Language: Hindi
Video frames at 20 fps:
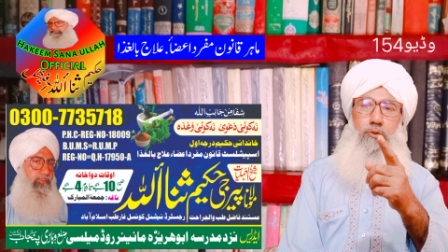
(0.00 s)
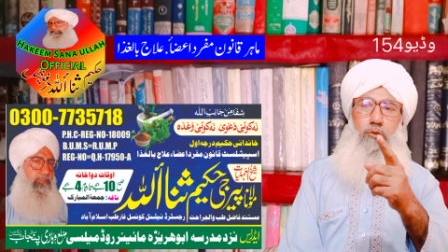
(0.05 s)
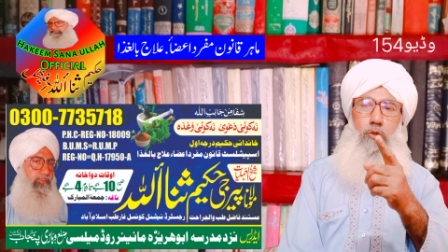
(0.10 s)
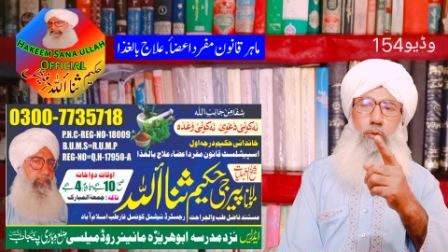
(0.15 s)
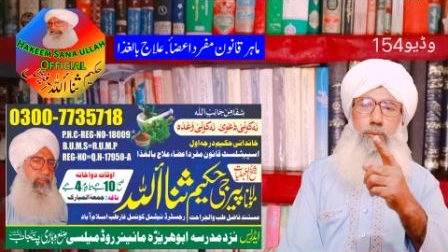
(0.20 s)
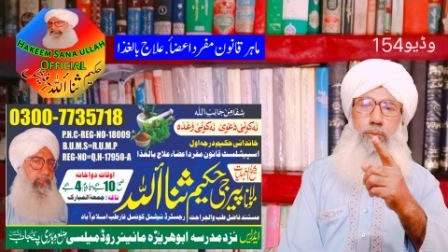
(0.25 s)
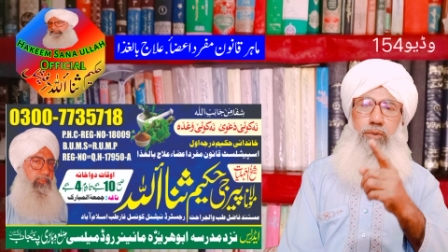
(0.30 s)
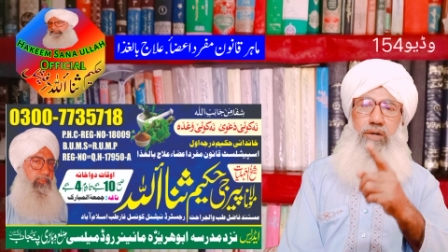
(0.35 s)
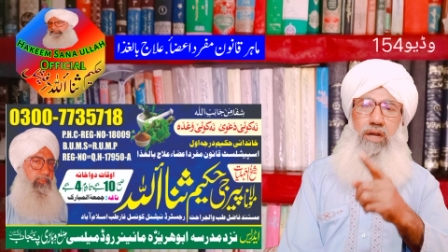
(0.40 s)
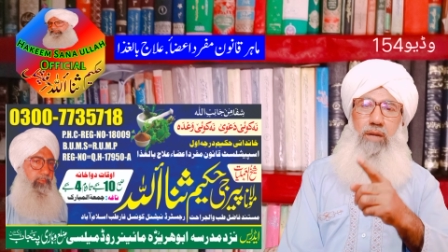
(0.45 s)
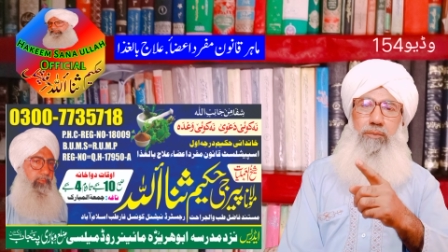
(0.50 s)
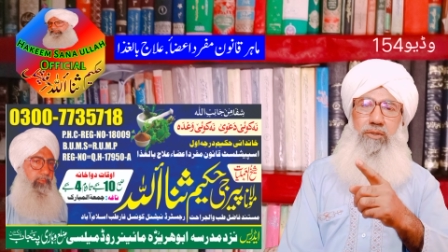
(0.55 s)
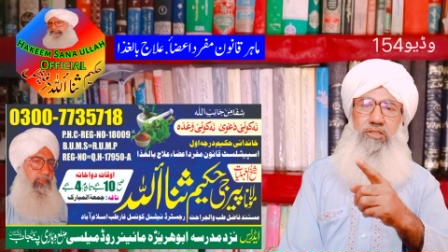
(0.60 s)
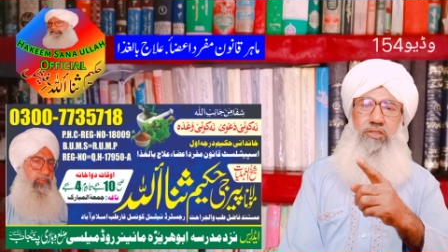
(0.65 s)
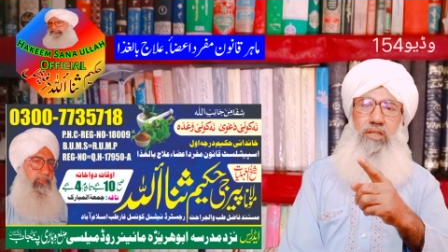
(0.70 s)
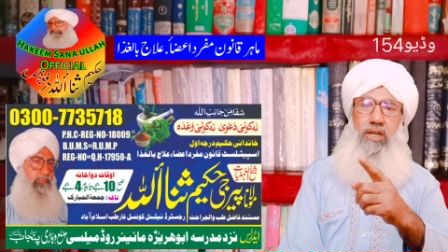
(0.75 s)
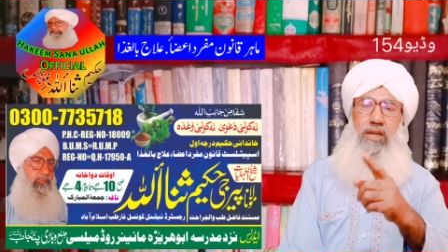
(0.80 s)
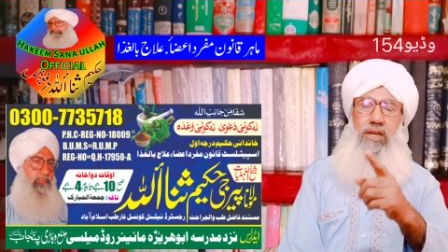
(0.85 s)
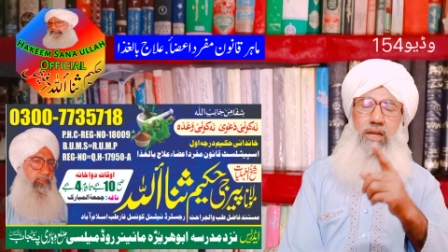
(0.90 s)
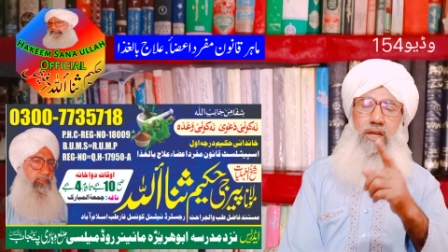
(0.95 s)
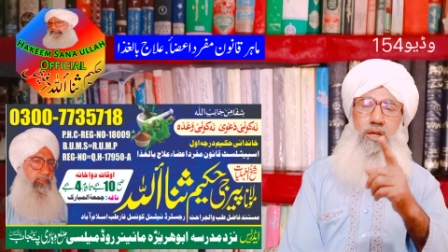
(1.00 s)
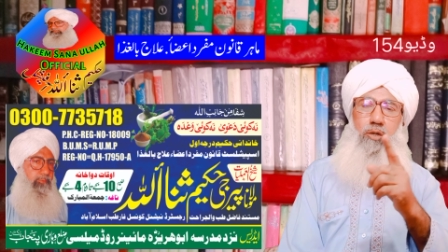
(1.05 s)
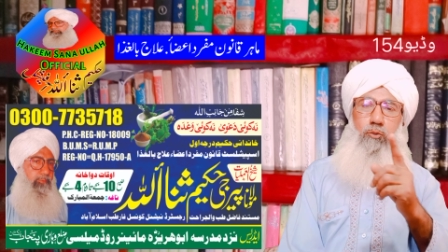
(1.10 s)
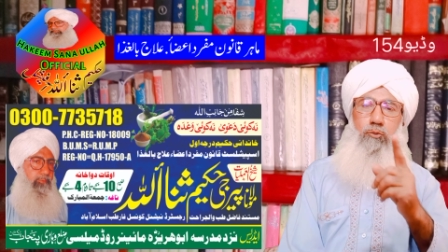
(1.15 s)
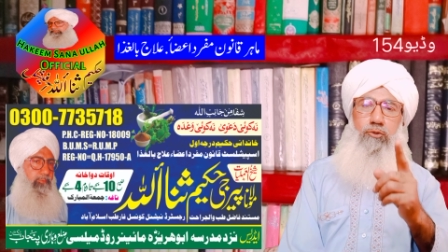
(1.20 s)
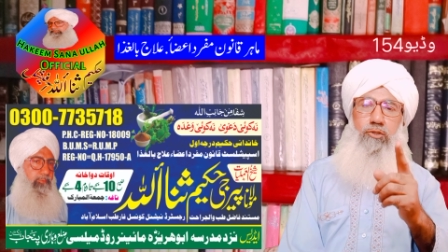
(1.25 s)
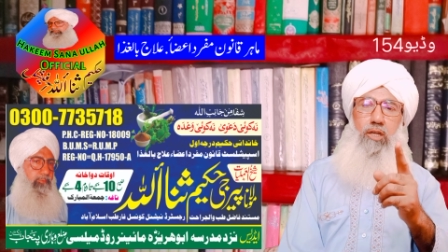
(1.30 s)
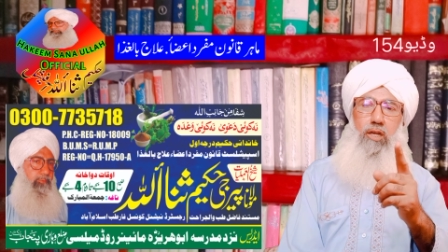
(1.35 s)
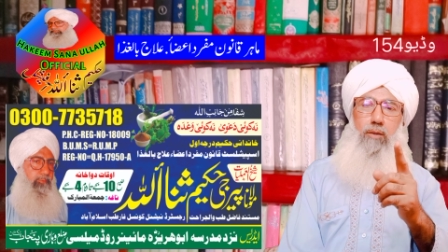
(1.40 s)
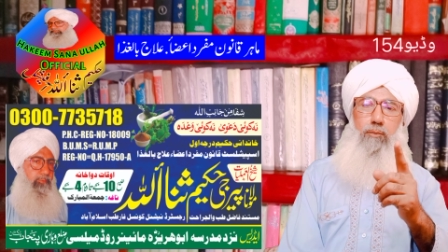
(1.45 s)
जो बड़ा बच्चा है
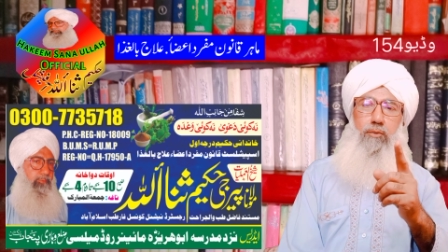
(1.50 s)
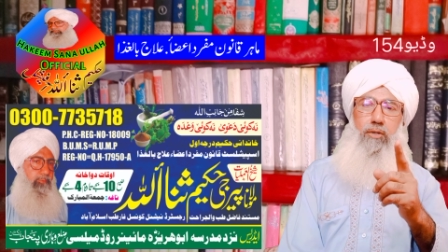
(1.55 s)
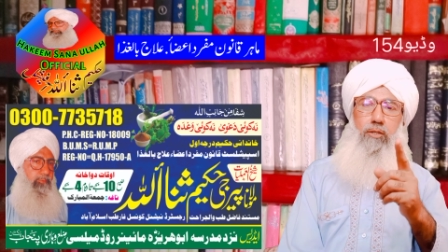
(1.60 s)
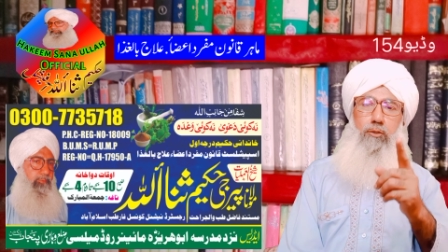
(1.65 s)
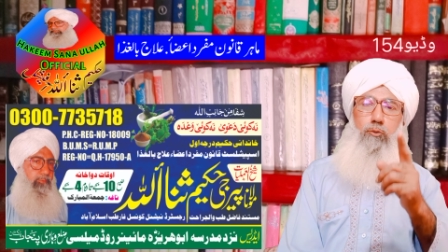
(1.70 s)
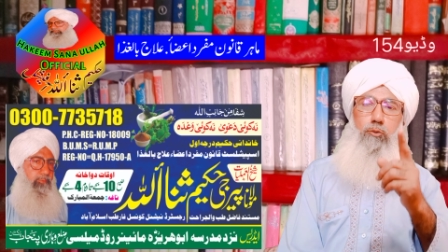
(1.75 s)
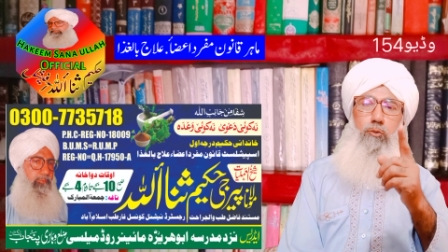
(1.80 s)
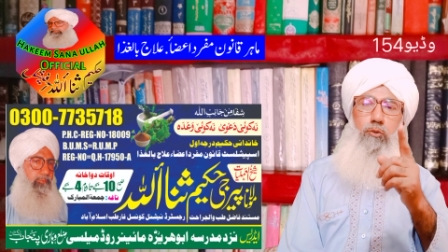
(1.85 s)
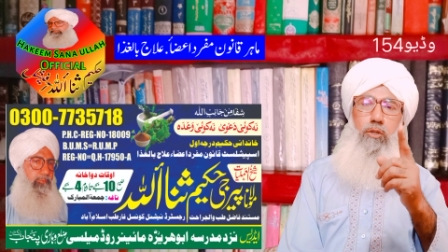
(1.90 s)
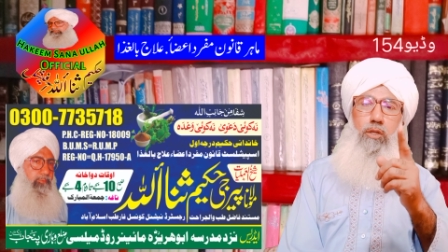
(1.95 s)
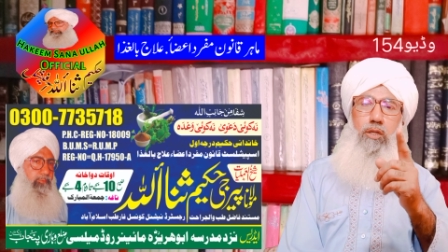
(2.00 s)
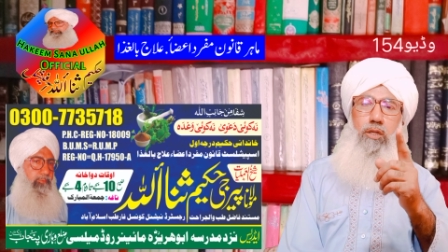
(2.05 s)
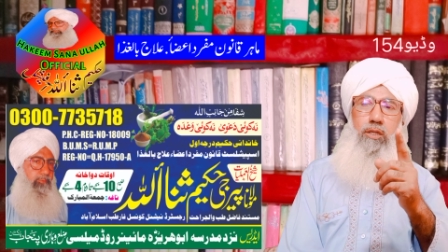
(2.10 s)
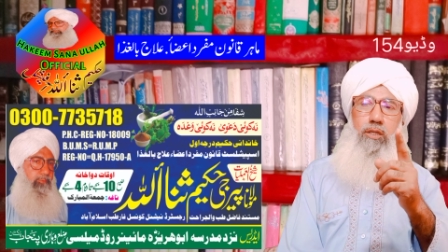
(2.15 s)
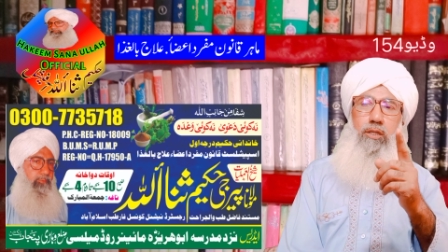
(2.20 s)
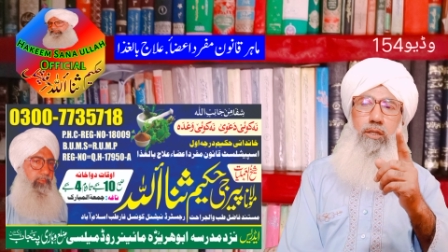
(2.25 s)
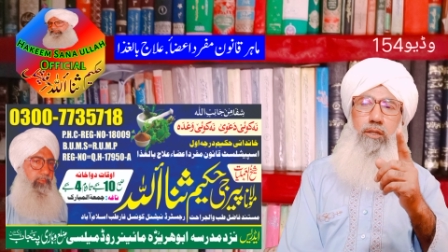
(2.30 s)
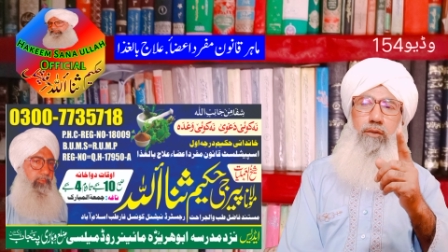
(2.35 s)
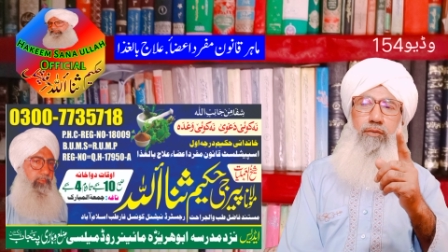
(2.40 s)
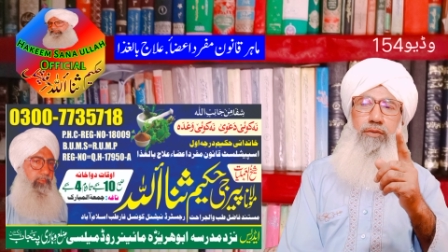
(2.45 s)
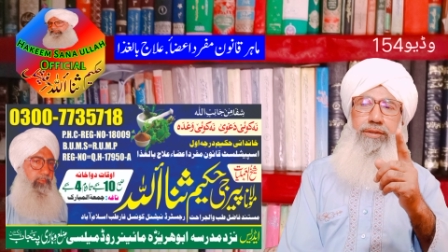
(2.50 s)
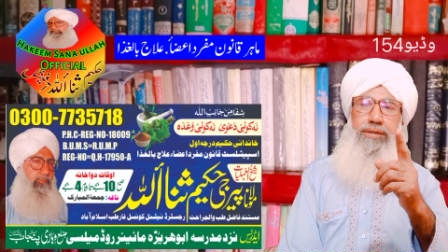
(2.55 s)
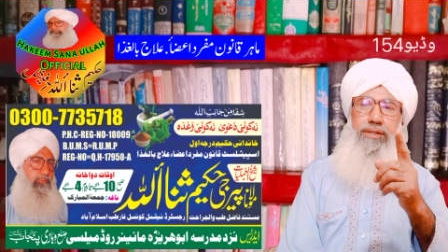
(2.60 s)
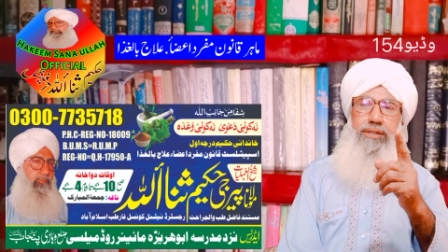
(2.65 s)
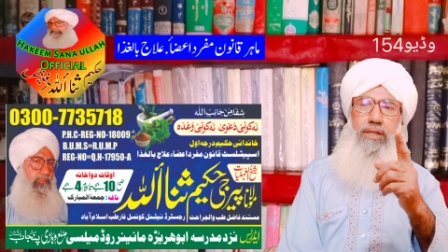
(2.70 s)
उसे हमने ए,